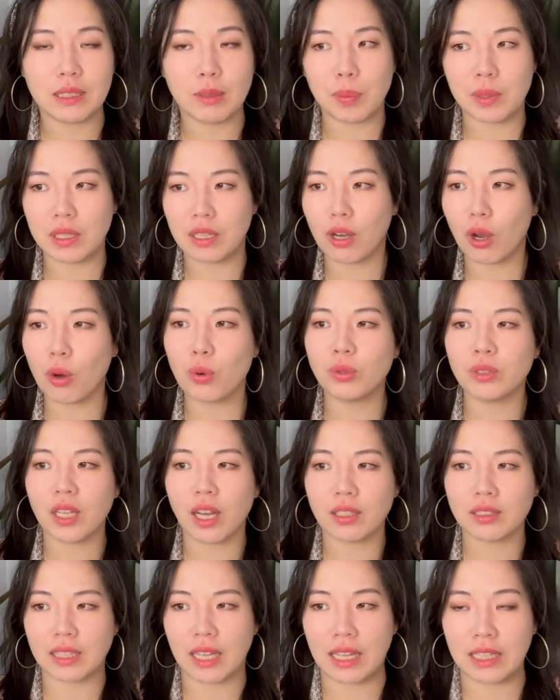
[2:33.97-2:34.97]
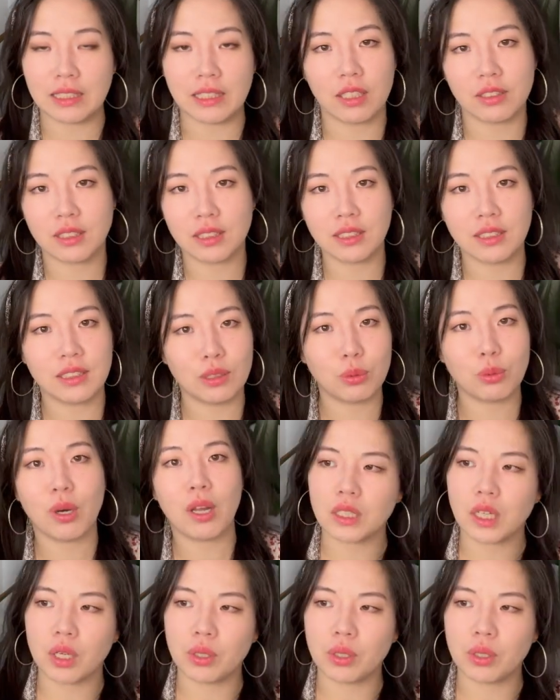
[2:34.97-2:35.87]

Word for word: 比高空跳伞要刺激多了。